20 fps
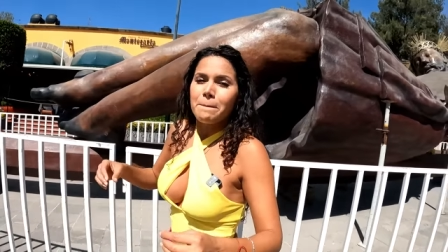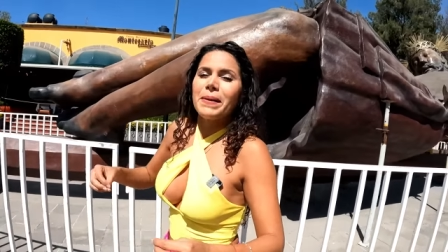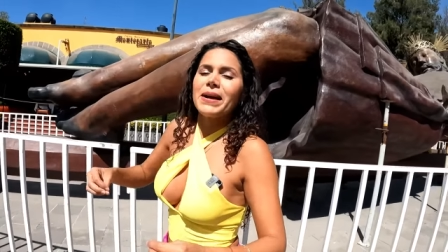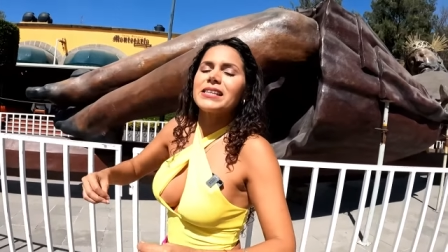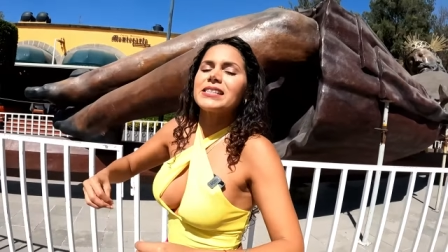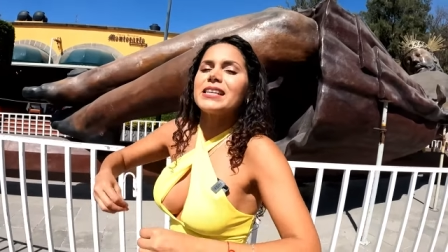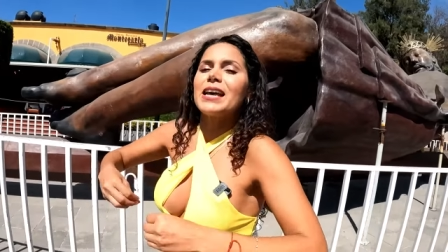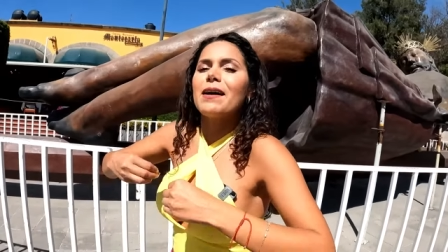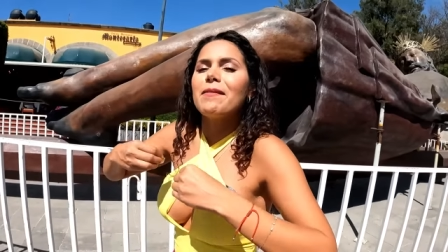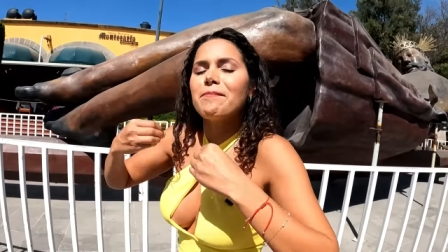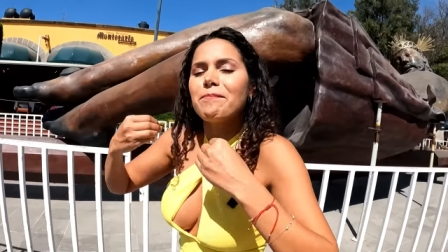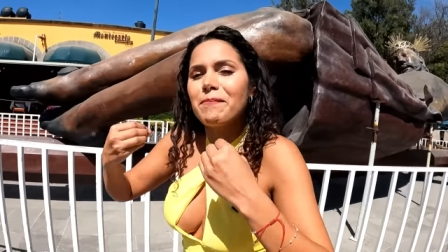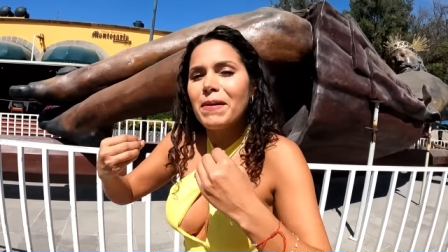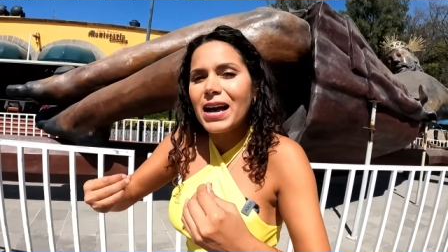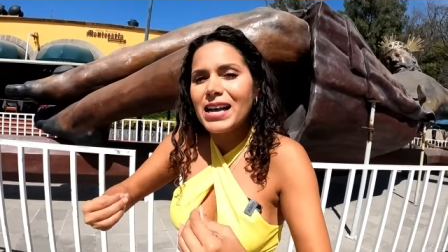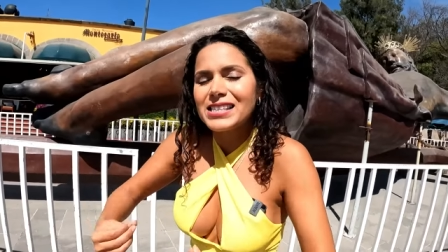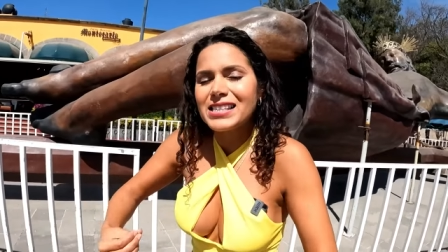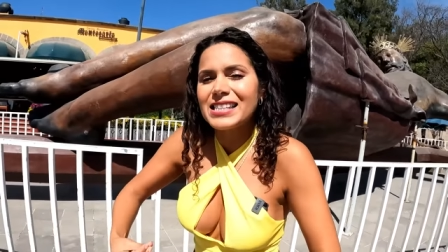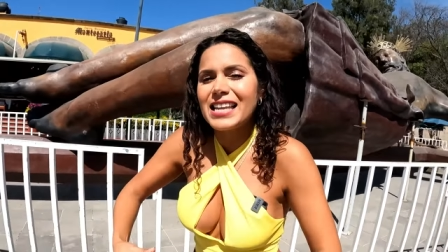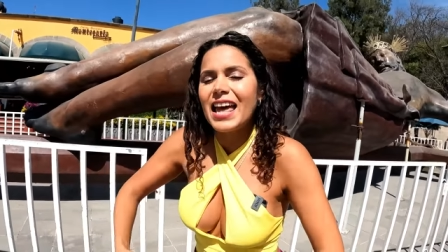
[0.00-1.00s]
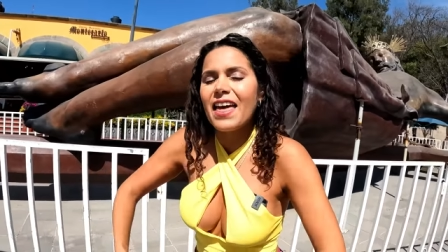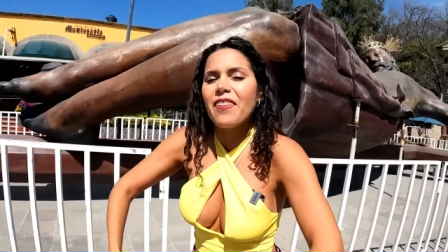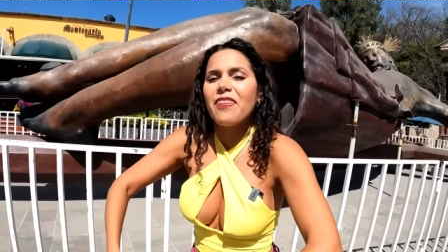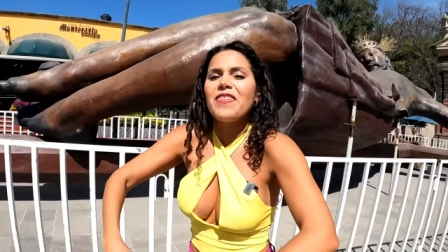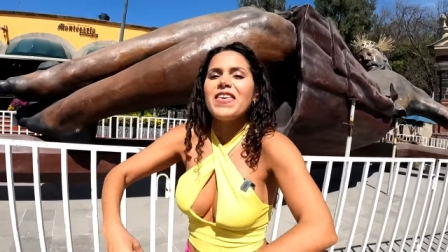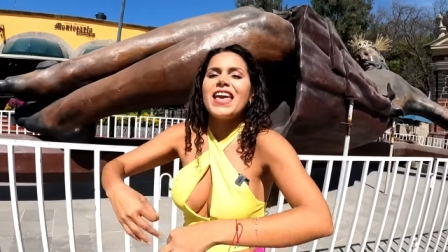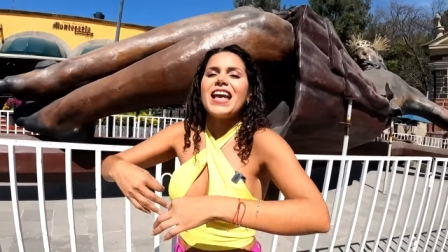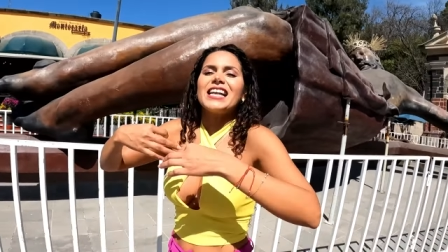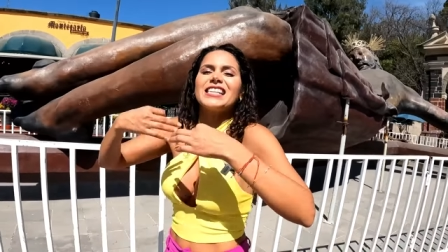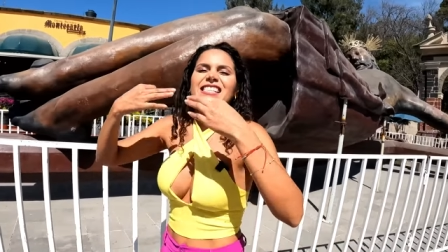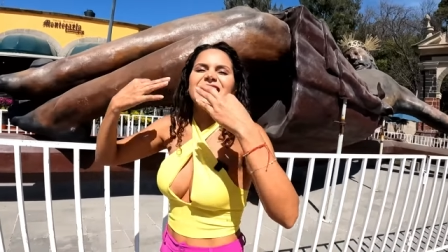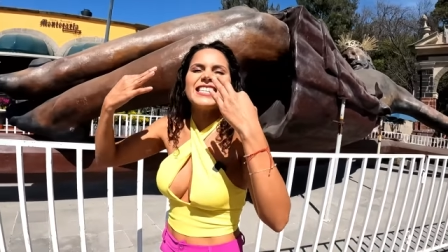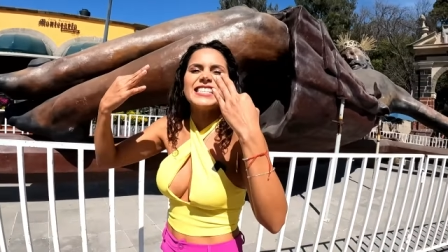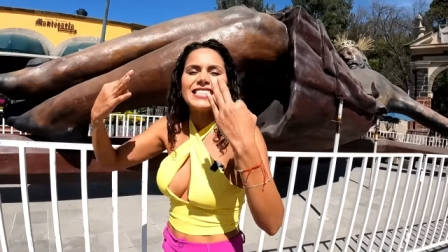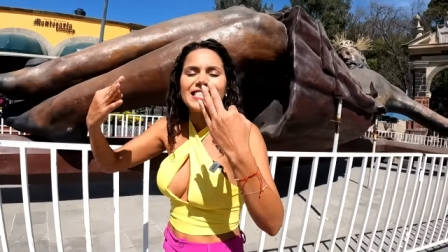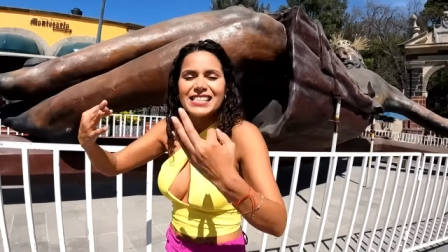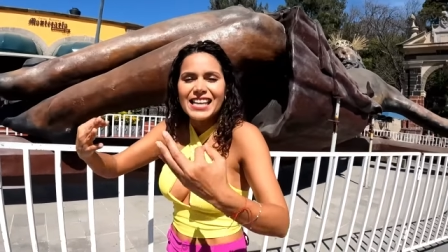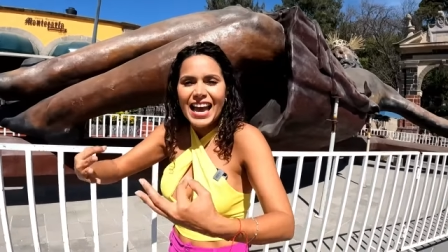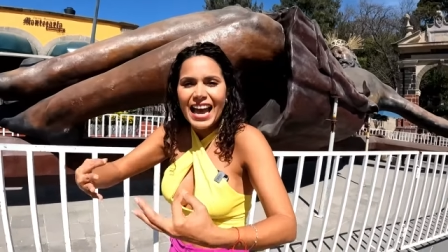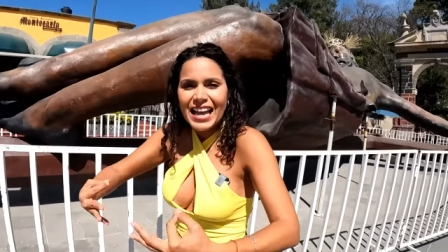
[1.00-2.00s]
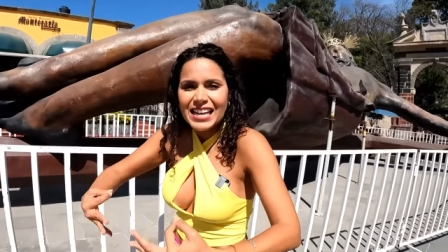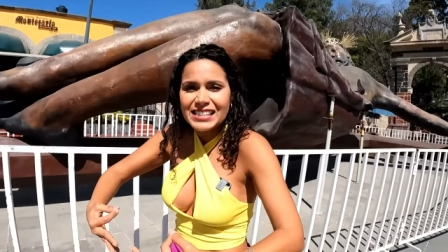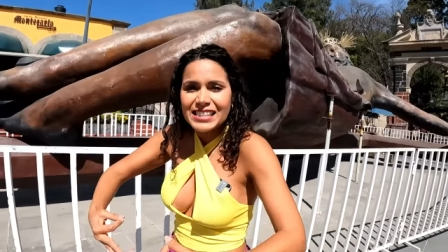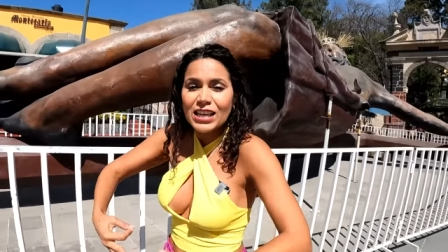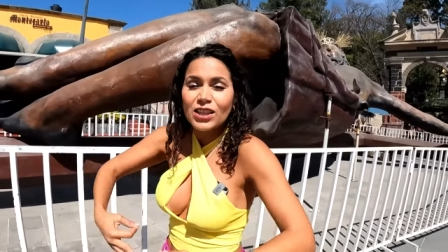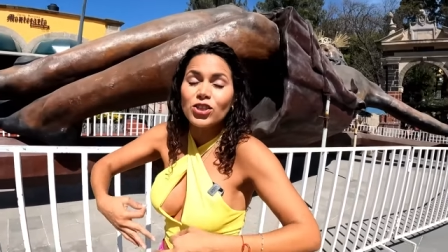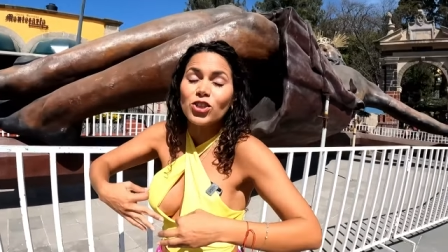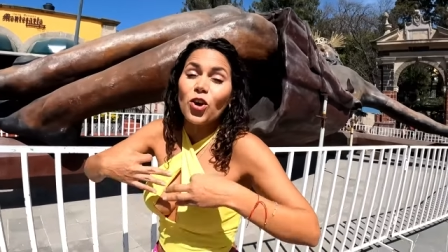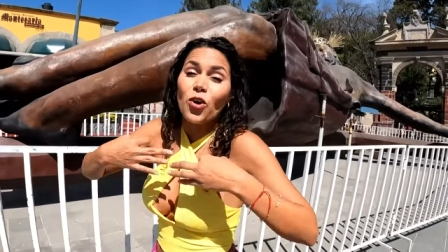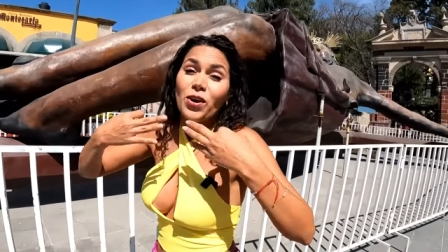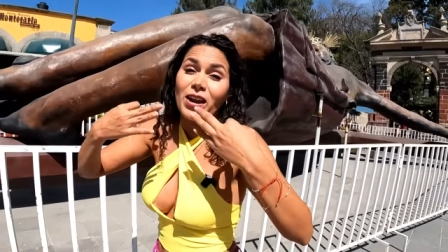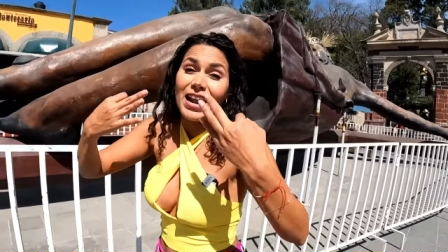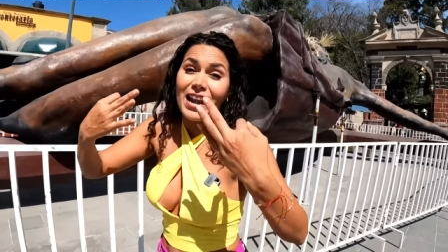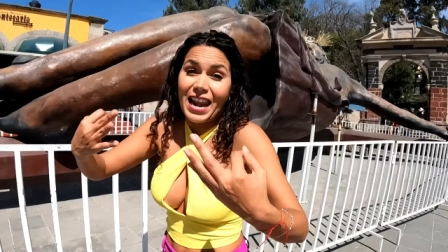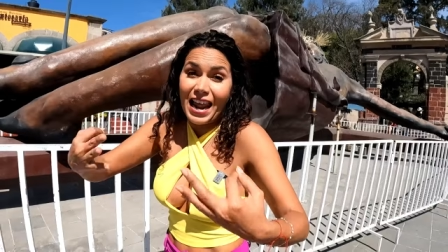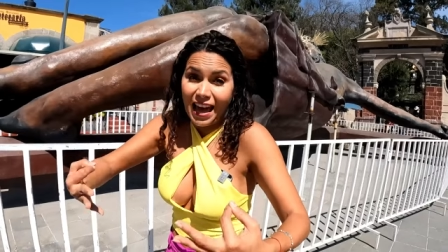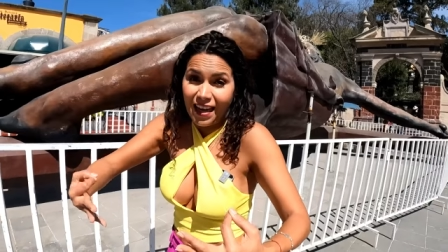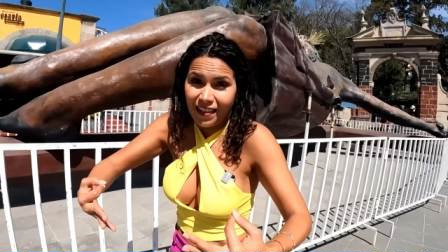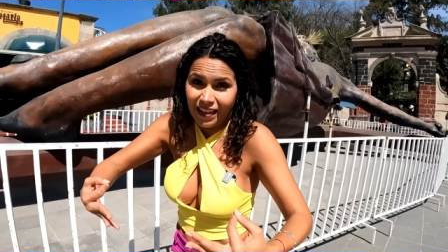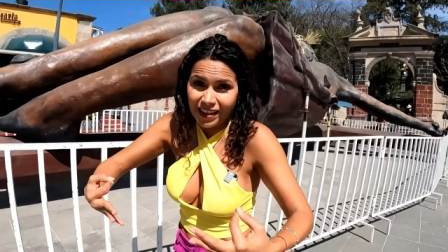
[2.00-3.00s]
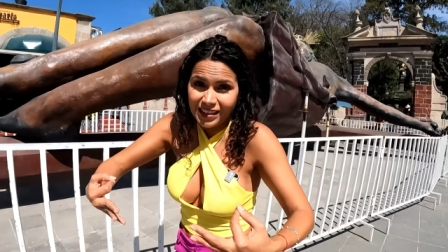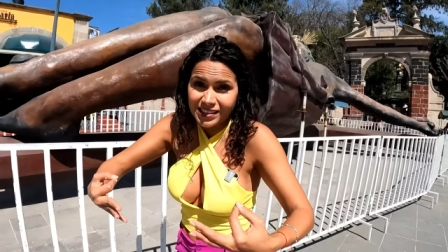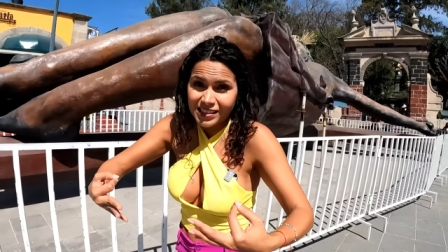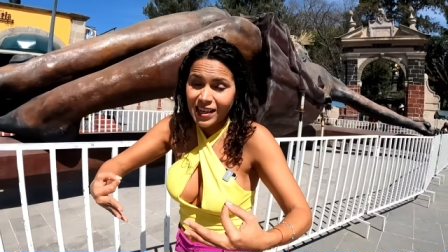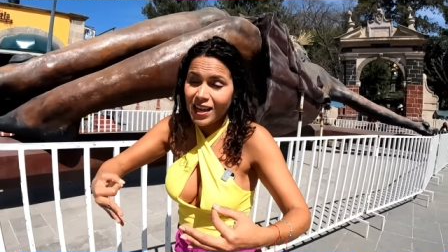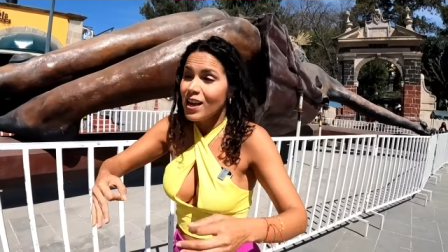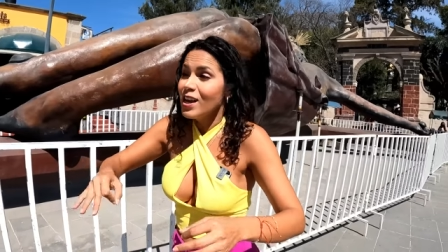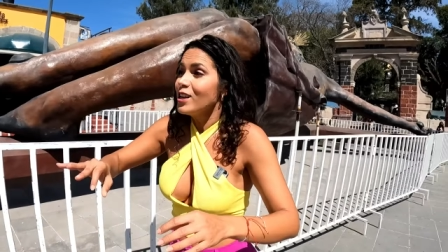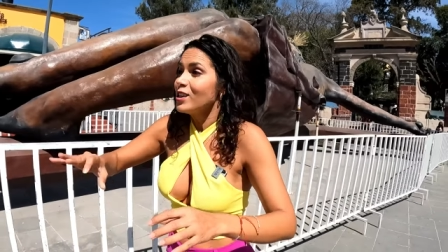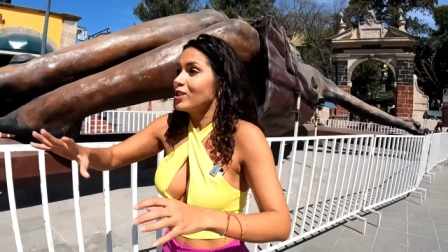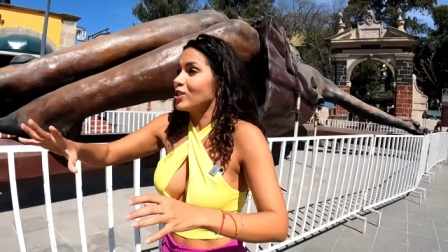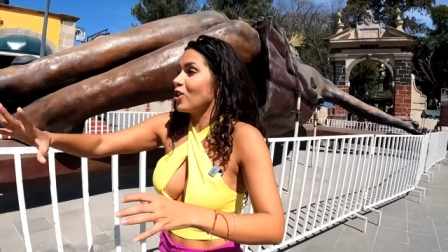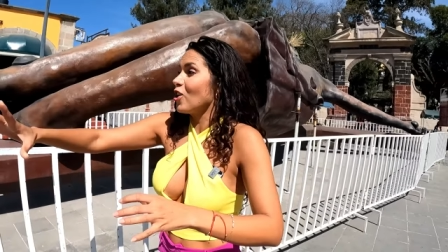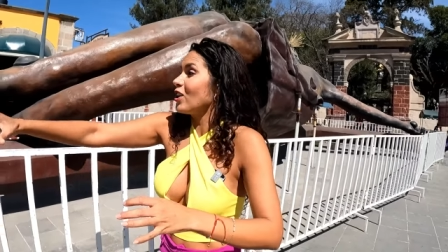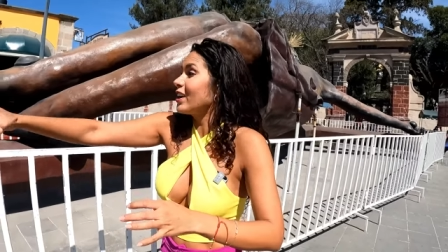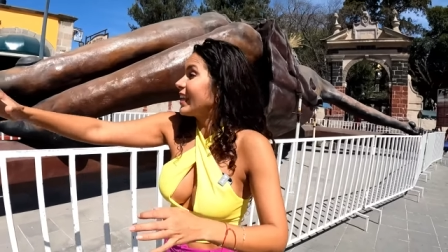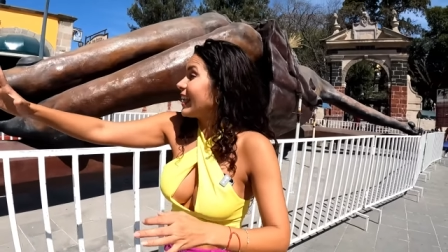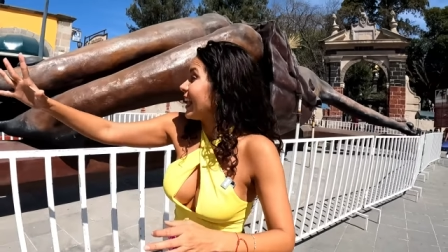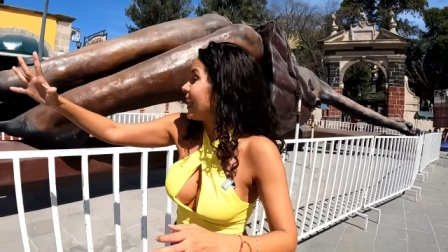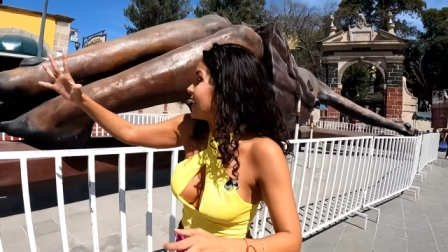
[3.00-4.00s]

pesa más de 16 toneladas. Son